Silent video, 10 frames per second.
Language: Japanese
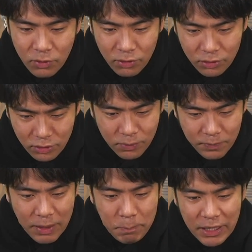ここの、
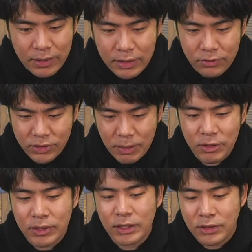ペッカからの攻
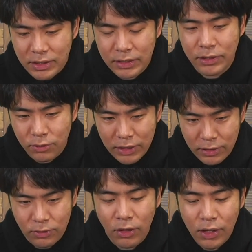めの形はかなり良かっ
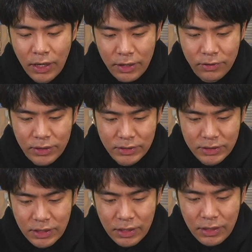たという感じ
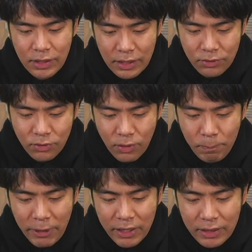です。
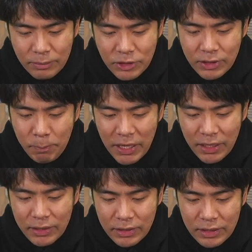ペッカラムって
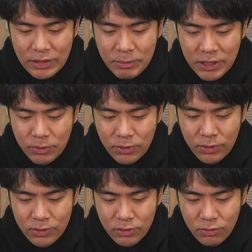ペッカだけで攻めて
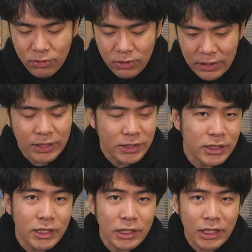も通らない
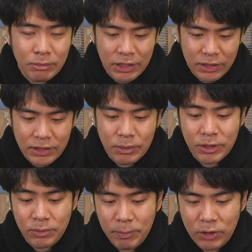し、ラムだけで攻
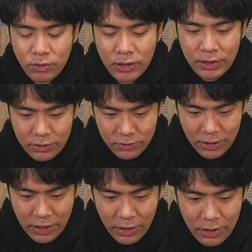めてもやっぱ通らないの
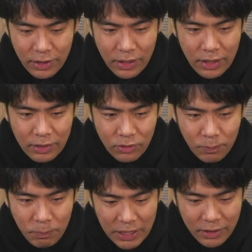で、
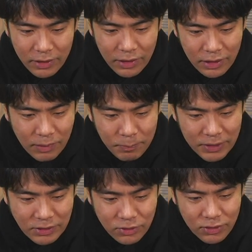ペッ
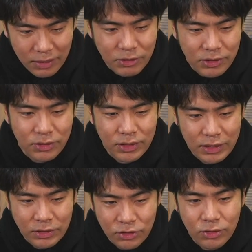カプラスのラムっていう
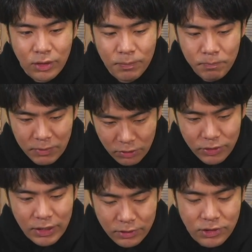形を、まあ、と
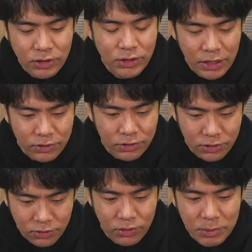にかく作っていくっ
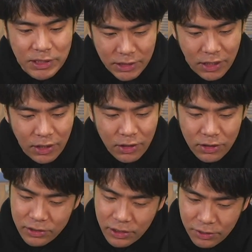ていうのをイメージ。
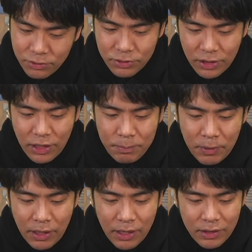結構ね、やっ
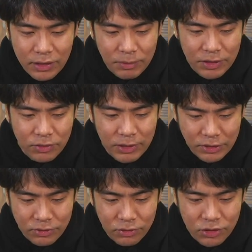ぱ改めて上手
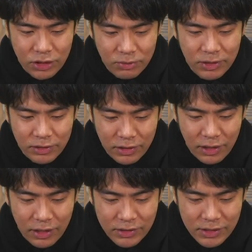い人に教えてもらっ
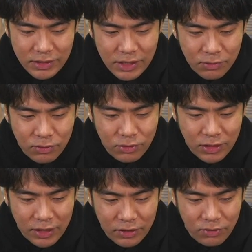て、全然こう、
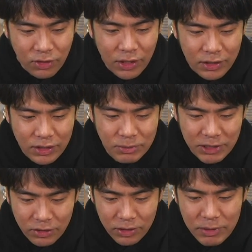デッキの立ち
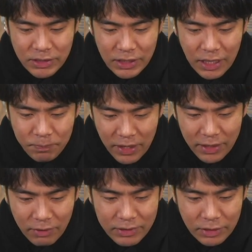回りのイメージが
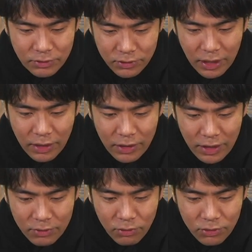変わったというか、
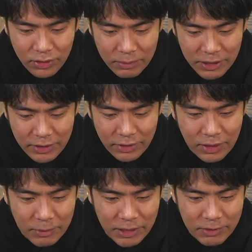ここのラムライダーは
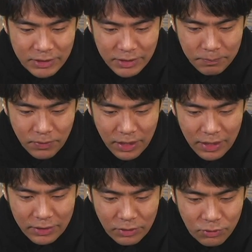たまたまですね、
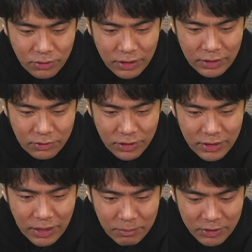相手のホグライダーとい
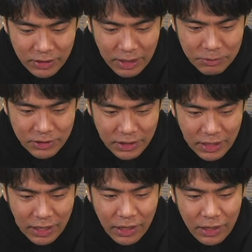いタイミングで被っ
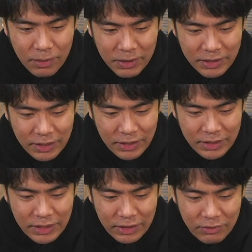て、まあ、ただ
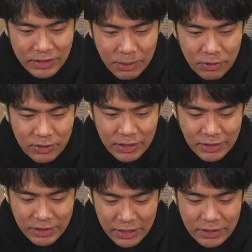左は攻めの
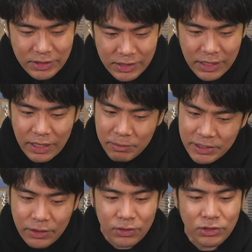形できずに、まあ、
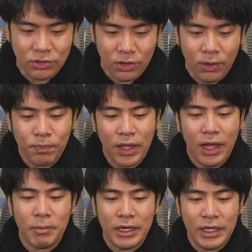最後はちょっと、
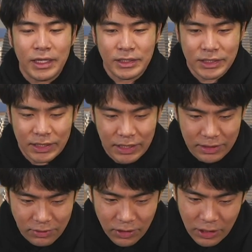あまりいい感じじゃなかっ
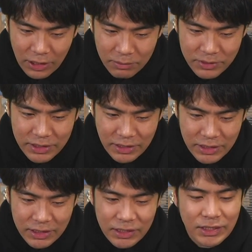たと。難
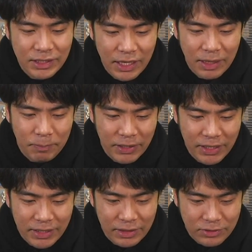しいですね。やっぱり
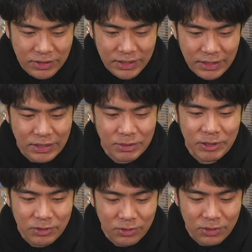一回崩されてし
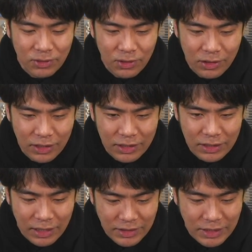まうと、なか
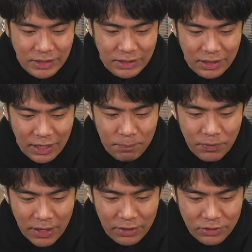なか焦っちゃって、
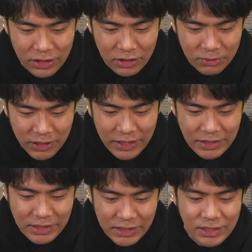ユニットもいい
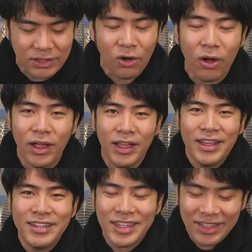感じに出ずと
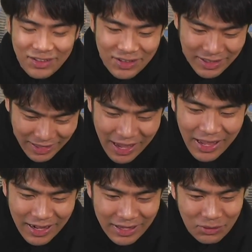言ったところでね、
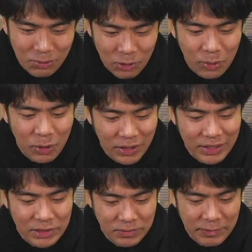ボロボロに
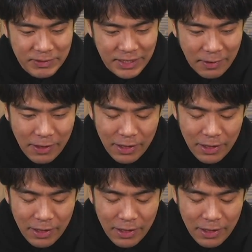なってしまいました。